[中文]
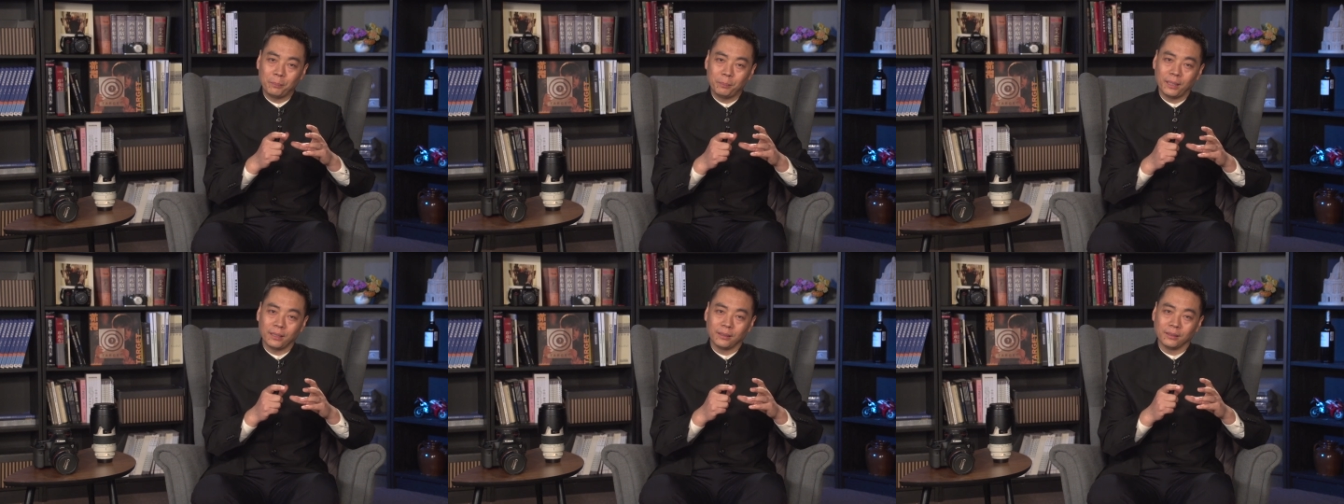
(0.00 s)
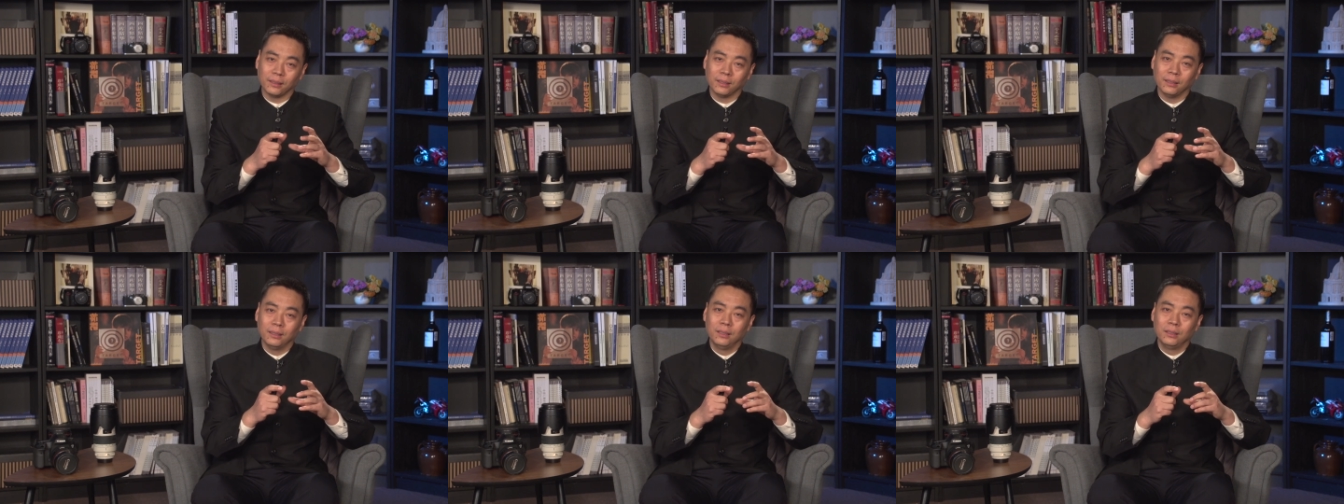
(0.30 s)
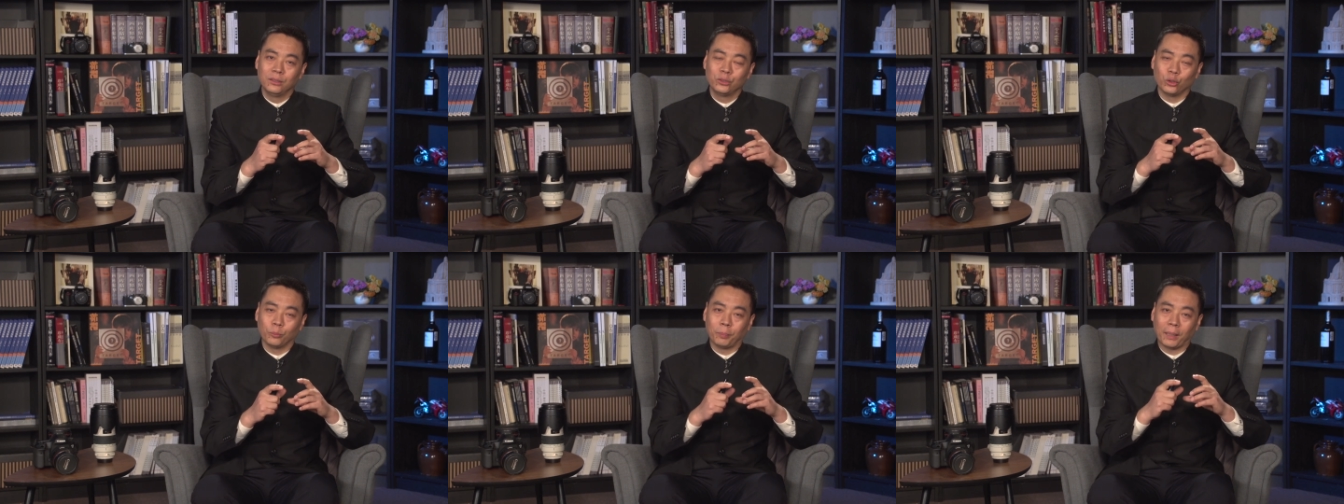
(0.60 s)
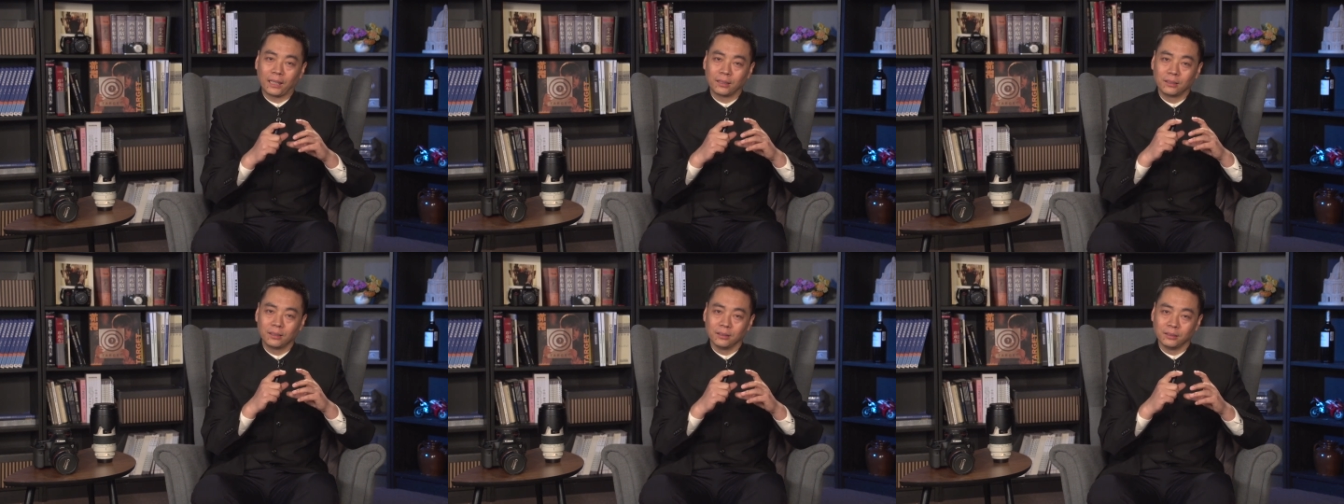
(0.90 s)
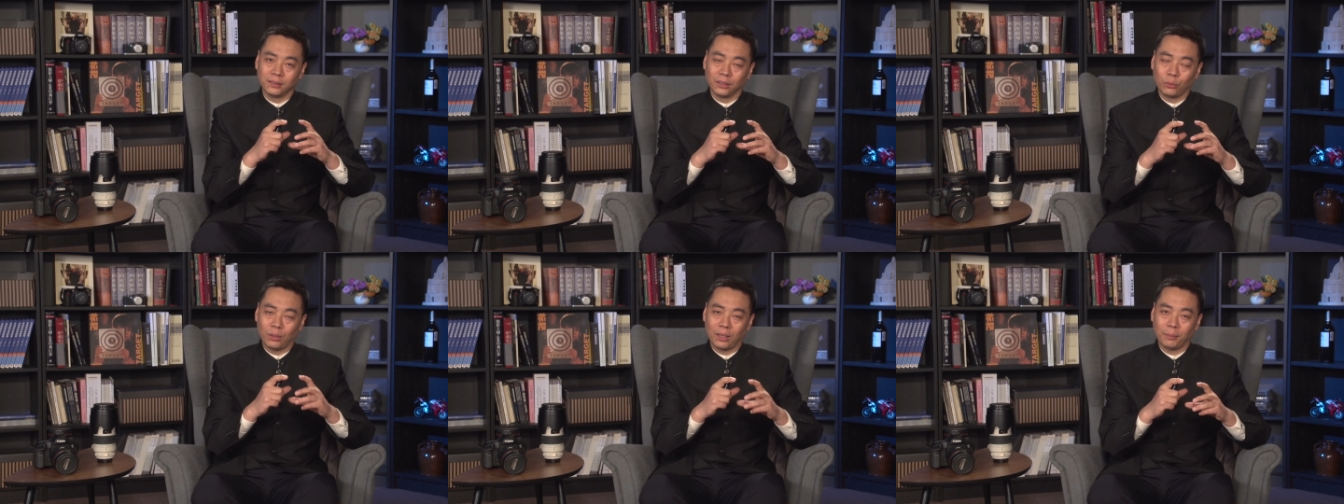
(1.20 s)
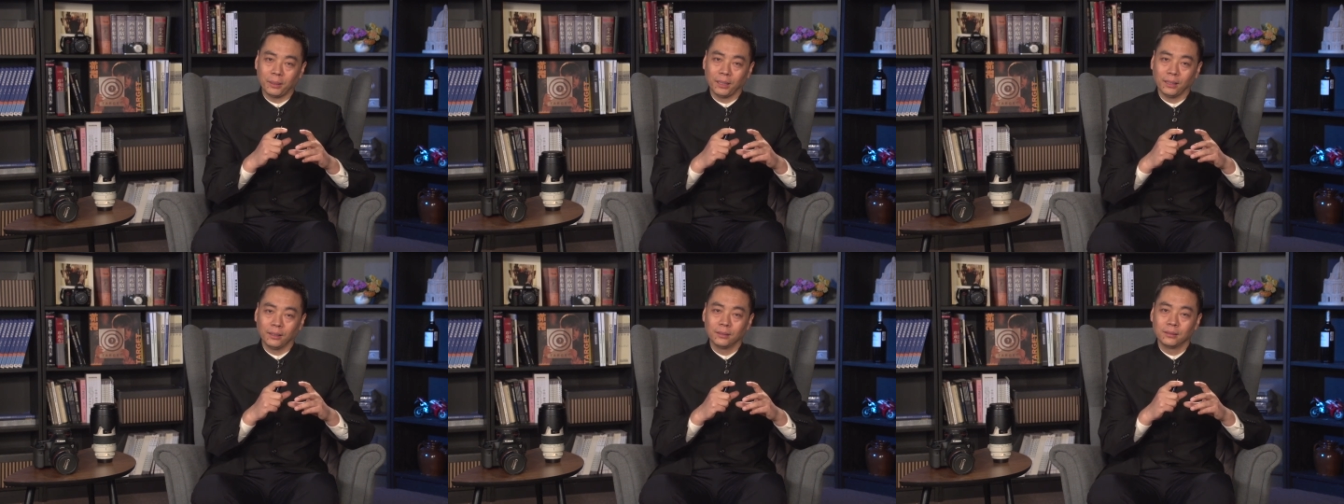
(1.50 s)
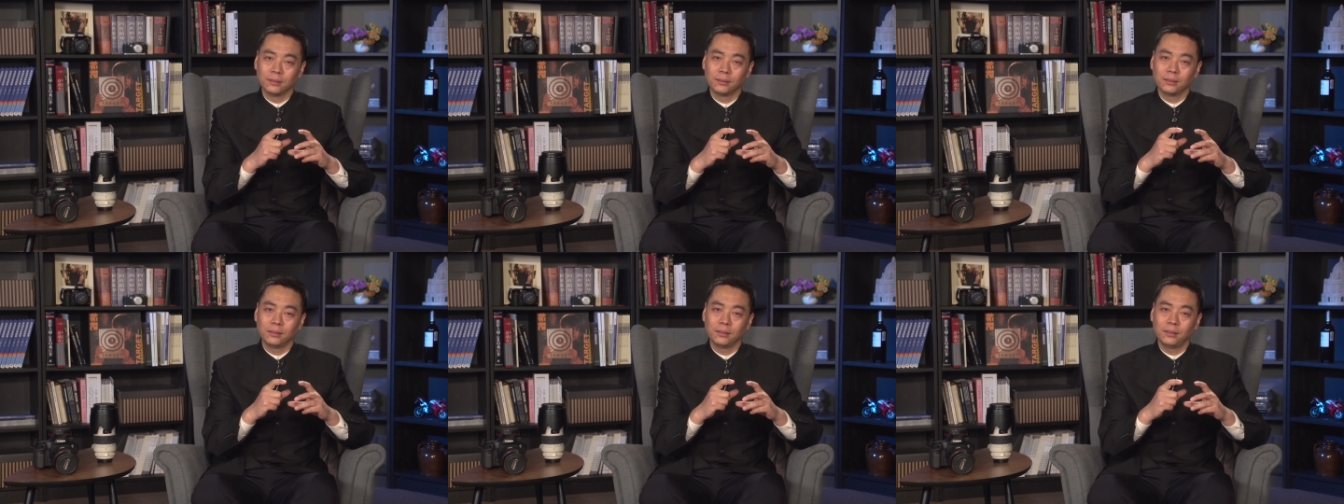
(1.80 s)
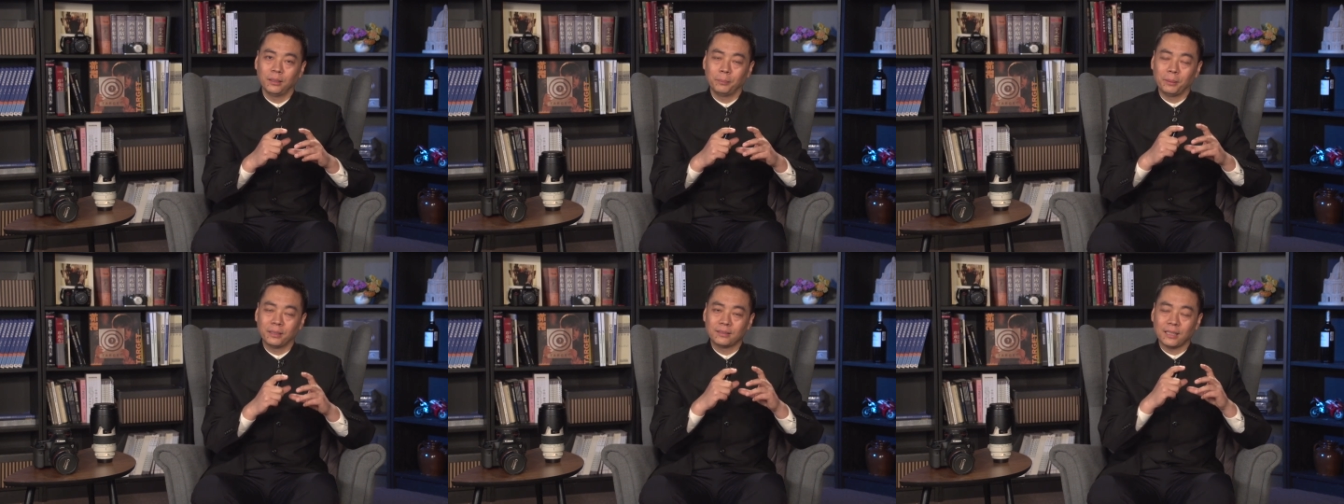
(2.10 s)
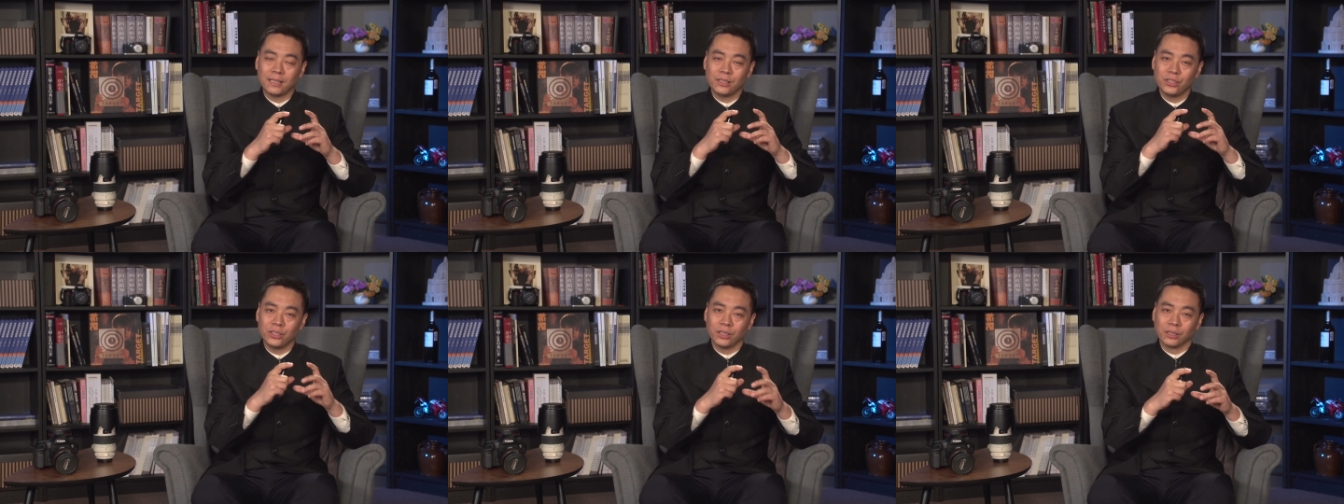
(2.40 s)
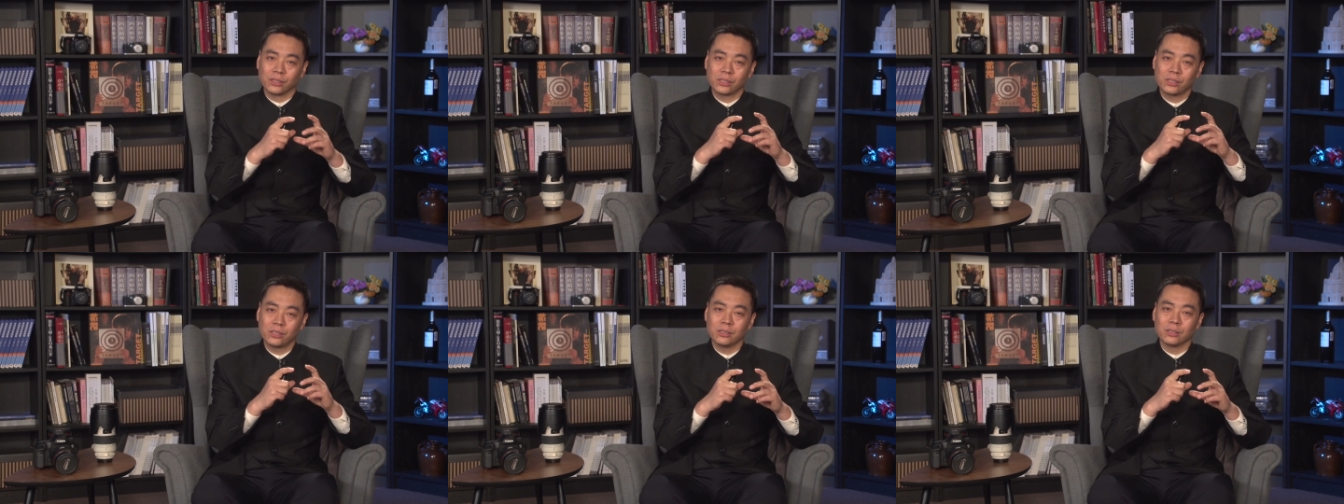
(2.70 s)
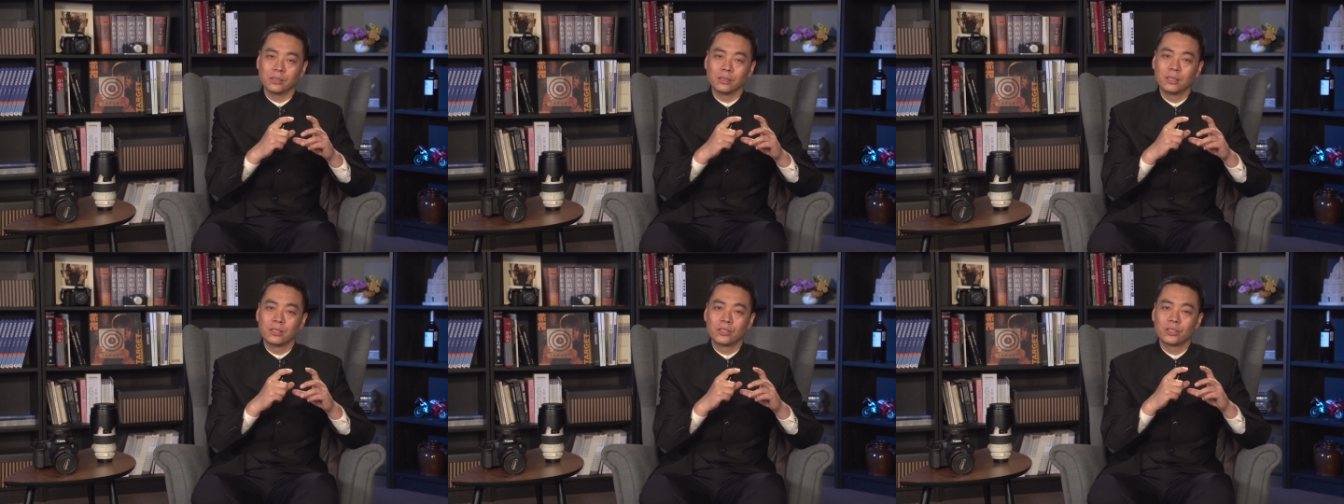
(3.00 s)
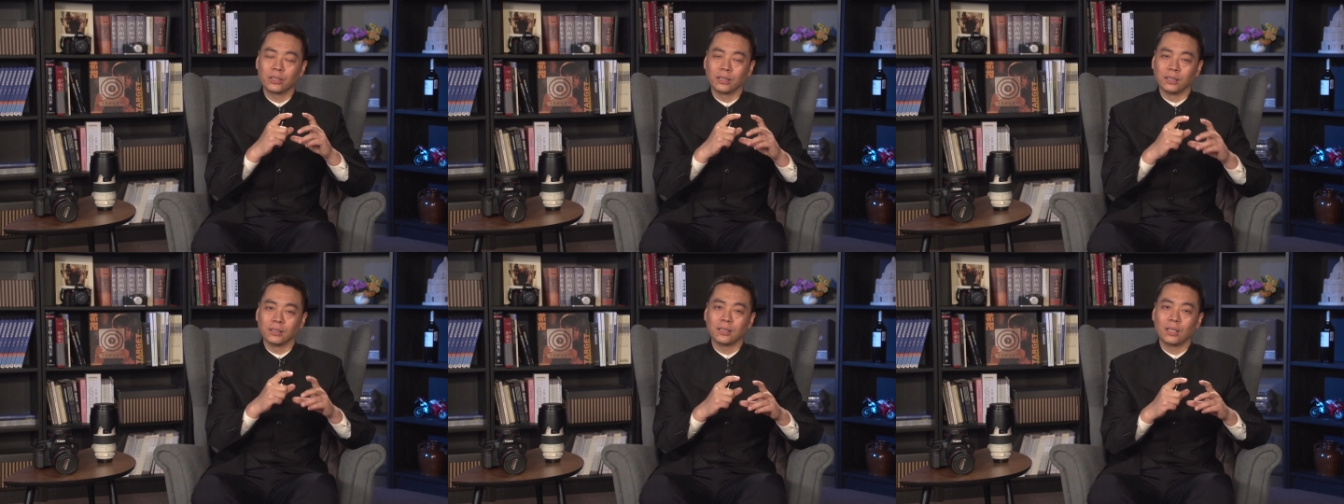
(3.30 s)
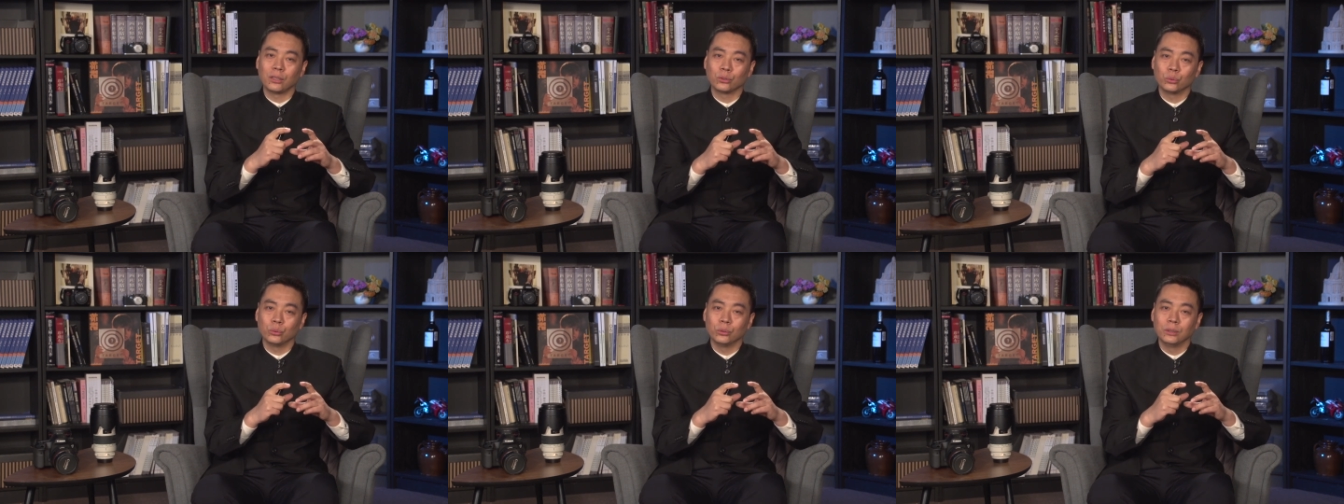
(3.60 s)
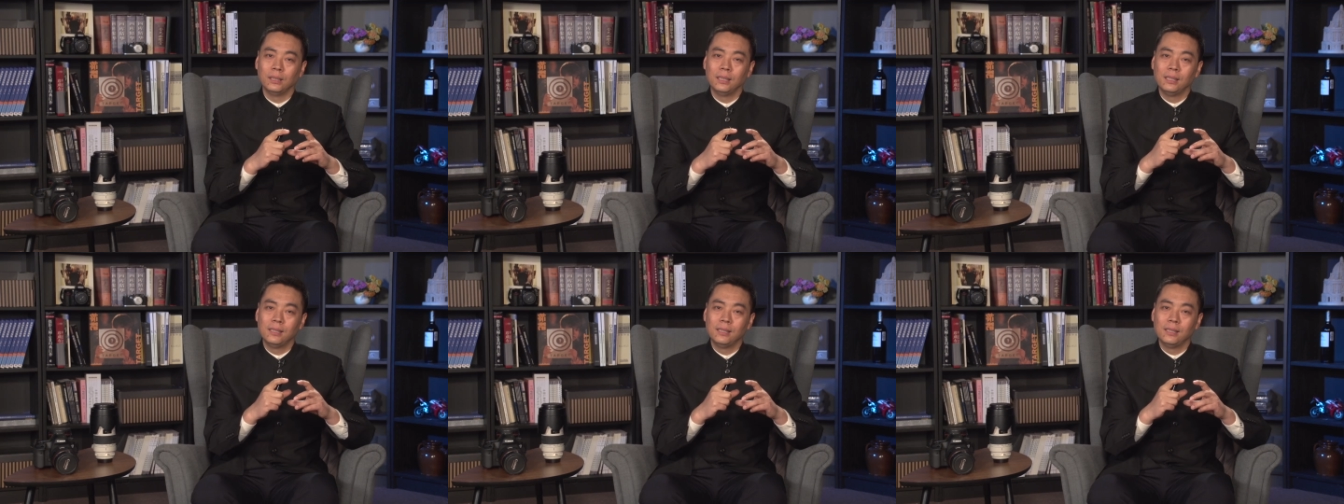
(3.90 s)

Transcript: 便的就拍特写画面。特别在影视摄影当中，